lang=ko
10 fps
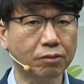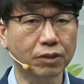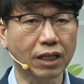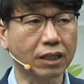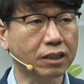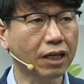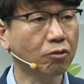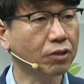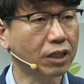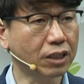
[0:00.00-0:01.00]
이미 이야기를
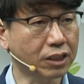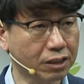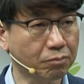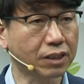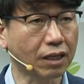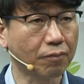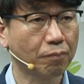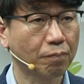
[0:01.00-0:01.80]
해놓은 게 있습니다.